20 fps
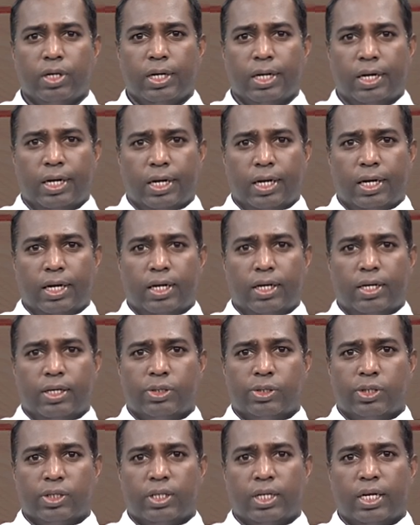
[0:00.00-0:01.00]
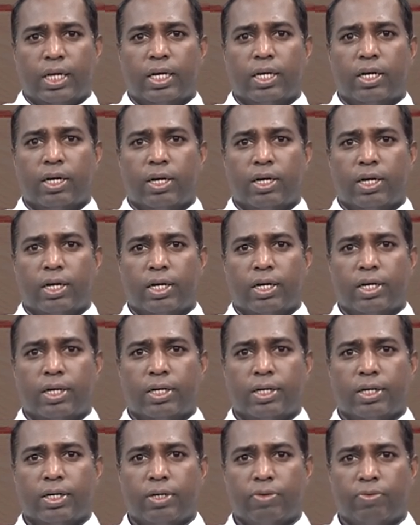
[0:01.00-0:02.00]
இன்றைய சிந்தனைக்கான
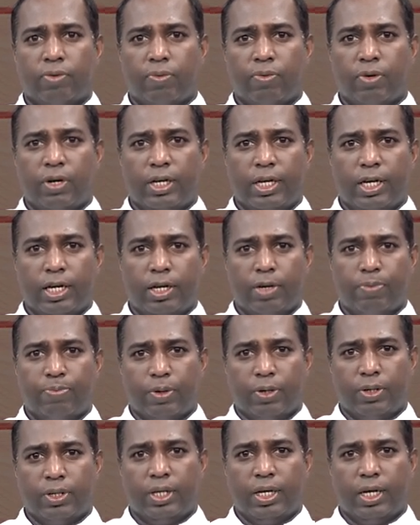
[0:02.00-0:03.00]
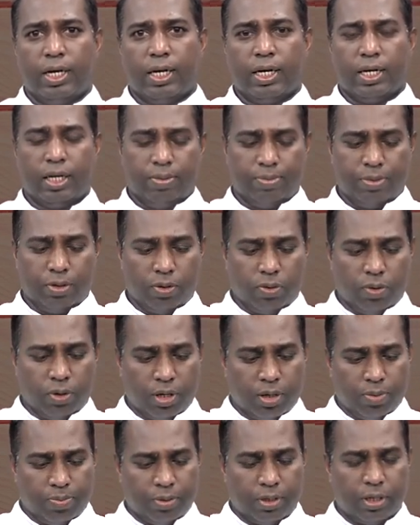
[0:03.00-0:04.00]
விவிலிய பகுதியாக நமக்கு
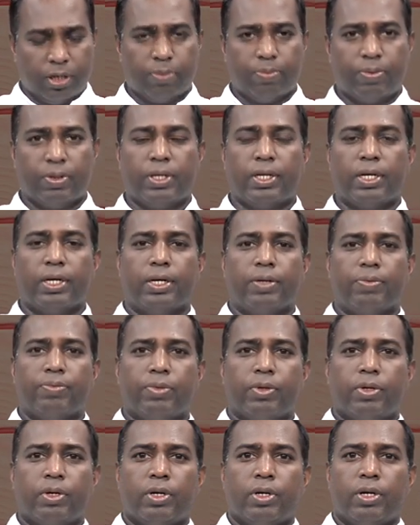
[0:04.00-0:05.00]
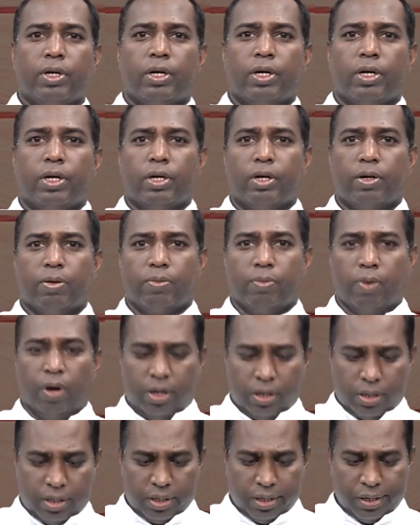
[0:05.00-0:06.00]
கொடுக்கப்பட்டிருப்பது
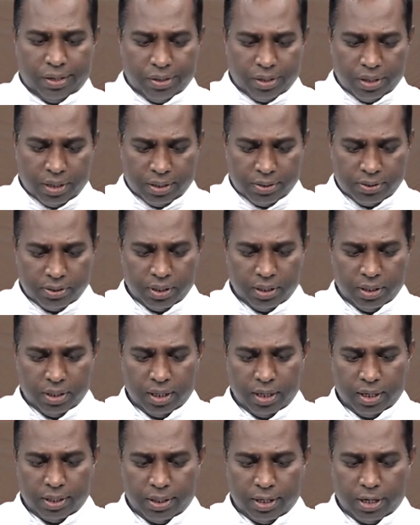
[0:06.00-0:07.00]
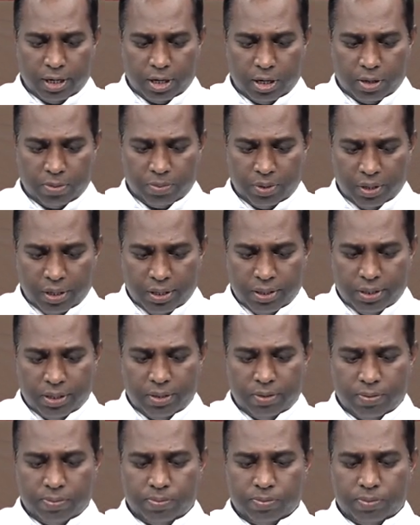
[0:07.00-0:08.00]
மார்க்கு எழுதிய அச்செய்தி அதிகாரம் ஏழு
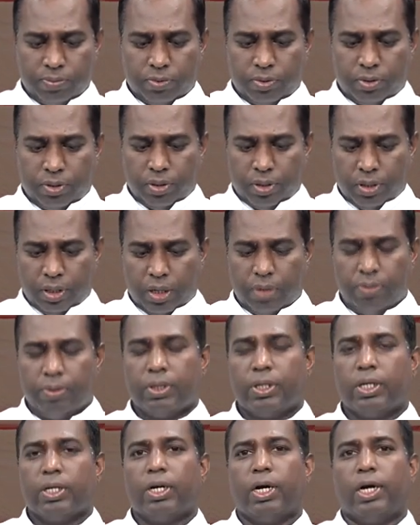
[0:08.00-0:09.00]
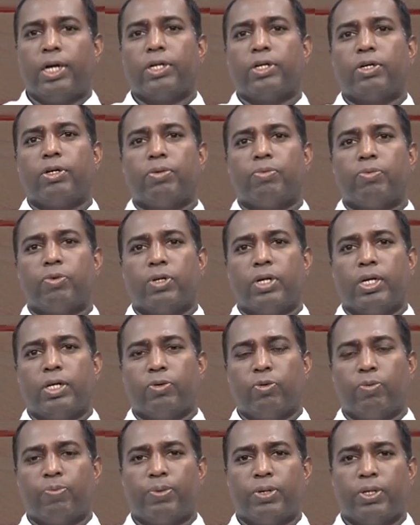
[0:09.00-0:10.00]
இருபத்தி நான்கு முதல்
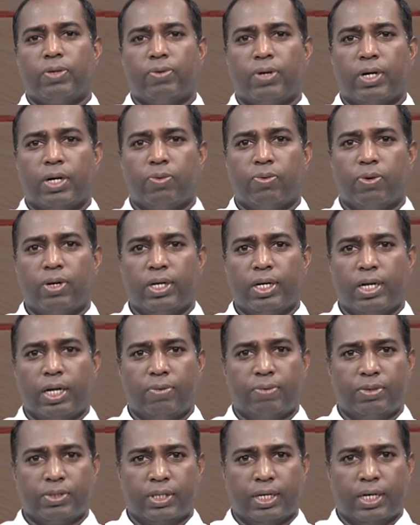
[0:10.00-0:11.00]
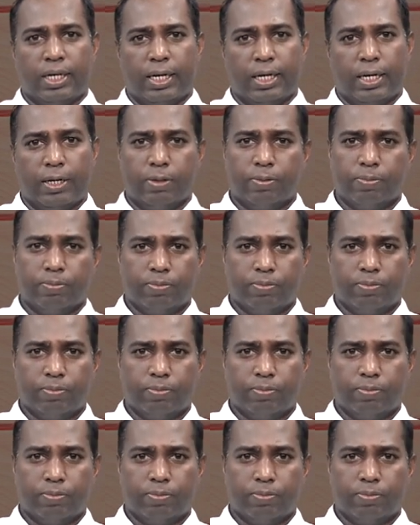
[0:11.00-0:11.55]
முப்பது வரை உள்ள இறை வசனங்கள்